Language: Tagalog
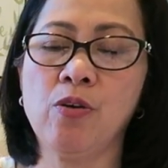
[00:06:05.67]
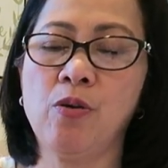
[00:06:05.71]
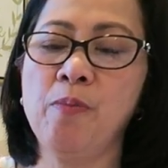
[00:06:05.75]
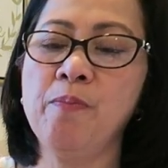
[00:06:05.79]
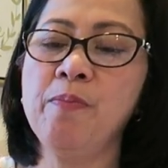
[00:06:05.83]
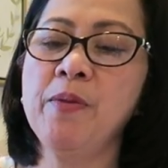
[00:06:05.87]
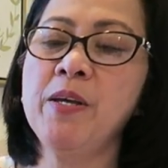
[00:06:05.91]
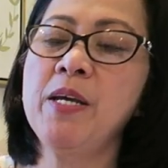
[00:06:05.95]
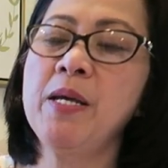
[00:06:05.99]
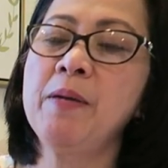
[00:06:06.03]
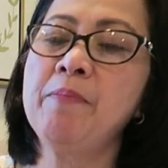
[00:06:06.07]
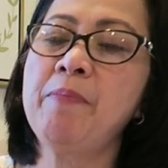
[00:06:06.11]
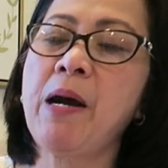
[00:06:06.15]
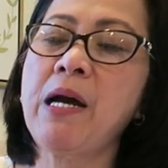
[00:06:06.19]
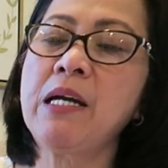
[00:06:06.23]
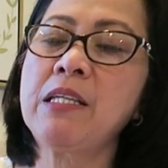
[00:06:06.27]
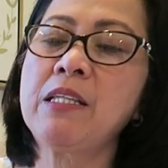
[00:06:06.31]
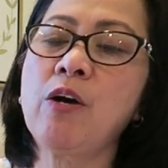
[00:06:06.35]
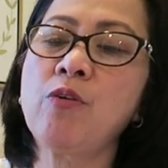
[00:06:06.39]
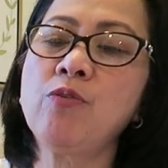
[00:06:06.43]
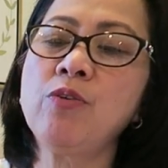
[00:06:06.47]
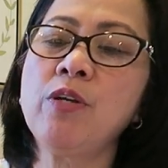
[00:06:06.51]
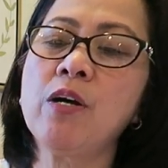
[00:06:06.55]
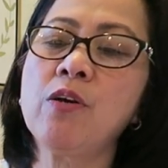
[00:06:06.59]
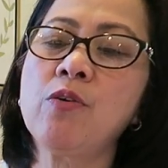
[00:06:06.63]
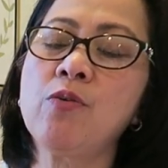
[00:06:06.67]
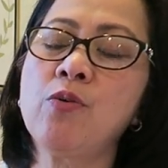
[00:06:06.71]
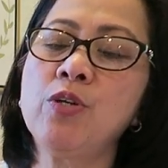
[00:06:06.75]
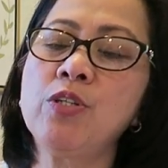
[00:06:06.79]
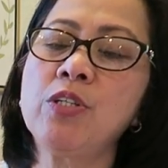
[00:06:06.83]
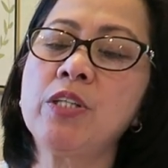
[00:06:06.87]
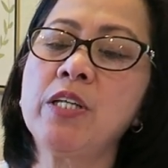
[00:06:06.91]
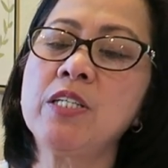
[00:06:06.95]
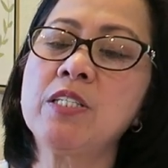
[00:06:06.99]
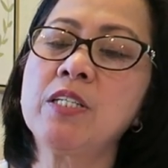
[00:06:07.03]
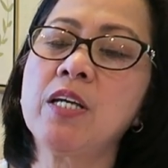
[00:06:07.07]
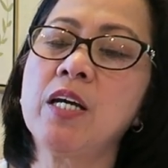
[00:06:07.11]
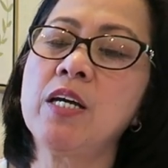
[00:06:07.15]
So, pakita ko ng
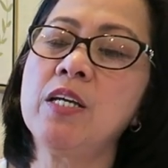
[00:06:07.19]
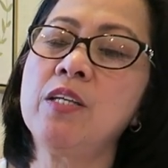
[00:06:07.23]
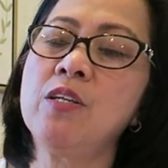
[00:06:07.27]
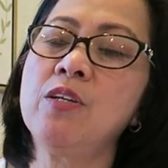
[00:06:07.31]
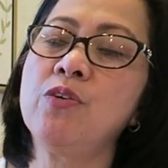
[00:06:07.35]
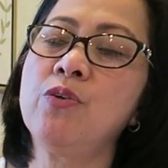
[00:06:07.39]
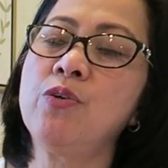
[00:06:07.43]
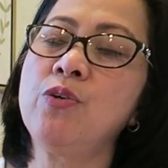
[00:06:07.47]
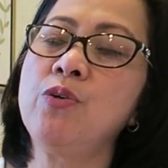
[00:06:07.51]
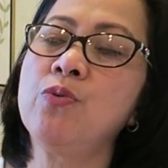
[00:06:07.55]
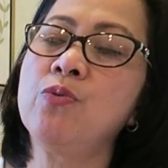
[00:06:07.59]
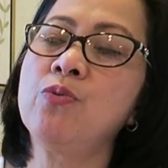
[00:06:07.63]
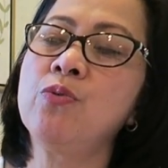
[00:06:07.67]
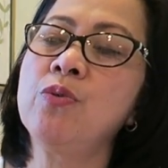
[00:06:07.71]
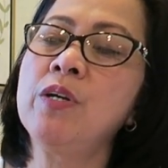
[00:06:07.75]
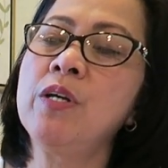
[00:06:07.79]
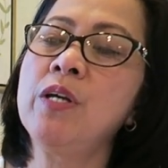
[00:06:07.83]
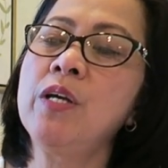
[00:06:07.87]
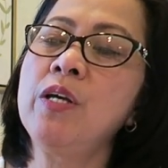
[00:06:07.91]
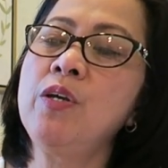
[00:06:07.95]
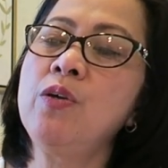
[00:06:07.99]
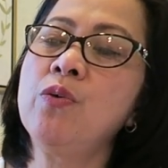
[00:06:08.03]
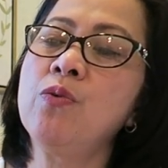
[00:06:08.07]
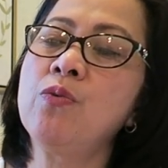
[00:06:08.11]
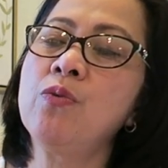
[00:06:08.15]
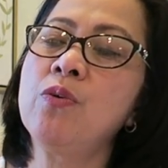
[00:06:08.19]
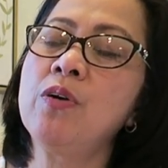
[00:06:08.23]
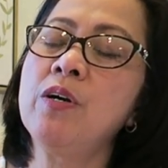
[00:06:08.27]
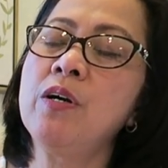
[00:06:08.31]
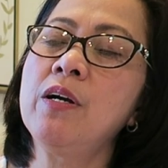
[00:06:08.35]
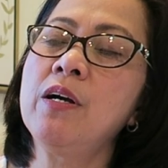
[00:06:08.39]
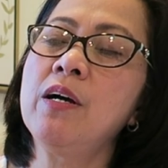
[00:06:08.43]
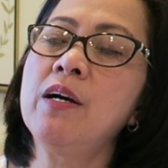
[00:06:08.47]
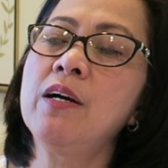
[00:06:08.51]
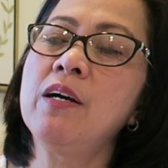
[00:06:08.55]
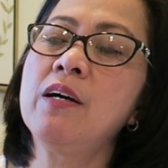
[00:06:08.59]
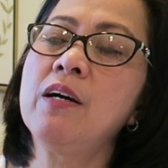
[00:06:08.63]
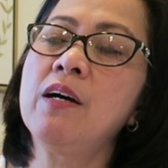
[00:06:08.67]
konti sa inyo yung, yung,
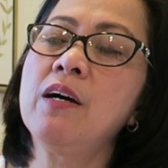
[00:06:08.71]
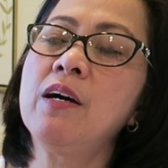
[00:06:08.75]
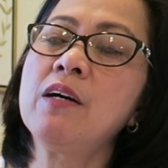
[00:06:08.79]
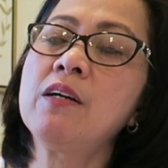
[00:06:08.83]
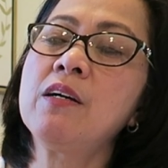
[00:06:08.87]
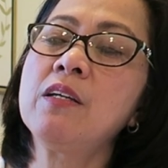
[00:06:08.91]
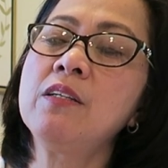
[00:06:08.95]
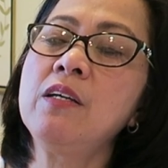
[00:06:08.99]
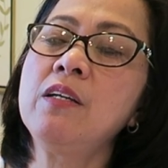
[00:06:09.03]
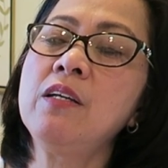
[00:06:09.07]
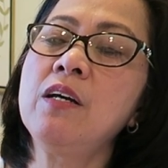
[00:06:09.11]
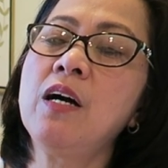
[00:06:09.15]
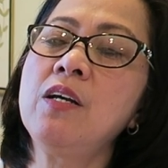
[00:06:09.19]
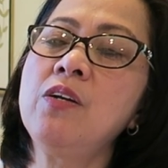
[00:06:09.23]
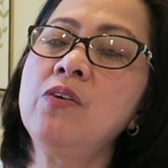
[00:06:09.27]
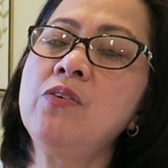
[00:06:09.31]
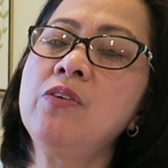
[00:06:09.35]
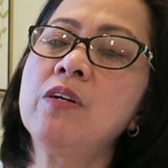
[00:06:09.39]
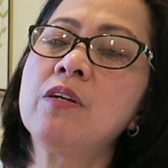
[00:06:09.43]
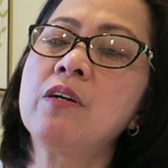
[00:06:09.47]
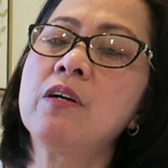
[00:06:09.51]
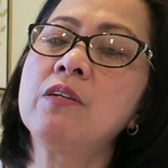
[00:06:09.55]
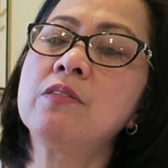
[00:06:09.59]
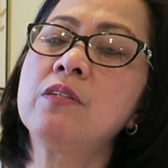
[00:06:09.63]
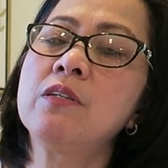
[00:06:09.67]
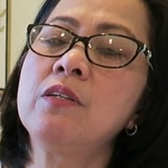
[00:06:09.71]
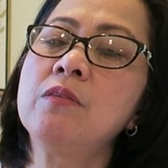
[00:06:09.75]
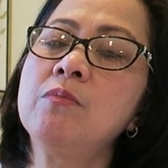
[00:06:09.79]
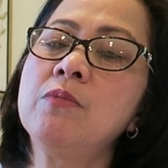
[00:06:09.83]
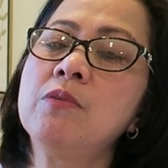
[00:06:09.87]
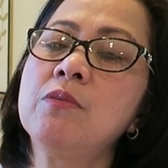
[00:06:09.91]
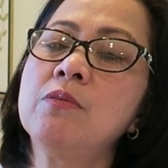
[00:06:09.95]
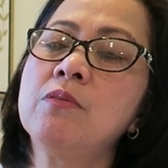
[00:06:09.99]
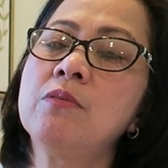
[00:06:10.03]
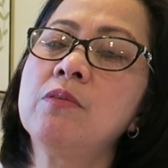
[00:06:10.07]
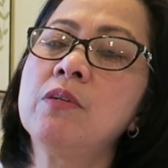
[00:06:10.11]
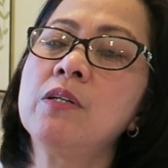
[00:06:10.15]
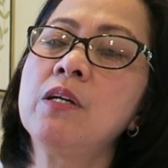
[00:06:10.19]
ang ganda ng ano niya, guys.
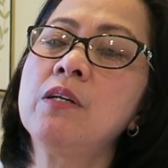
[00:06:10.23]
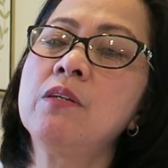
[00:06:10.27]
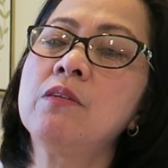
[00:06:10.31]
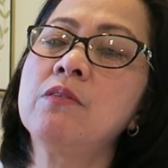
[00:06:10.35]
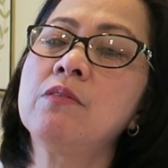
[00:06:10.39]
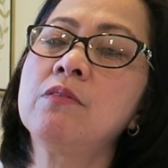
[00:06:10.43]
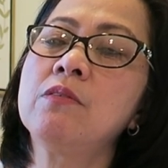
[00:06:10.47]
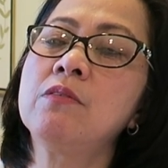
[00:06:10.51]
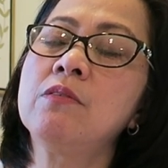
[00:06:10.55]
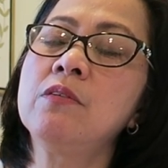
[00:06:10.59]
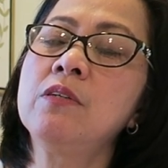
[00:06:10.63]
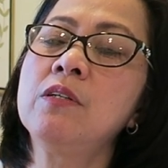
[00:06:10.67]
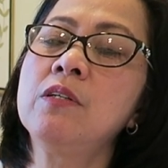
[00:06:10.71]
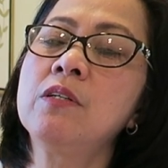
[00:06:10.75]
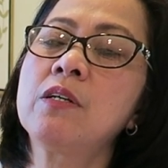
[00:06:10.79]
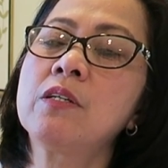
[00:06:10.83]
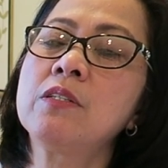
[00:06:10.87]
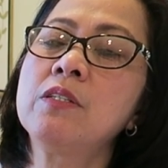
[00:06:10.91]
Tinan mo, oh. Ayan, oh.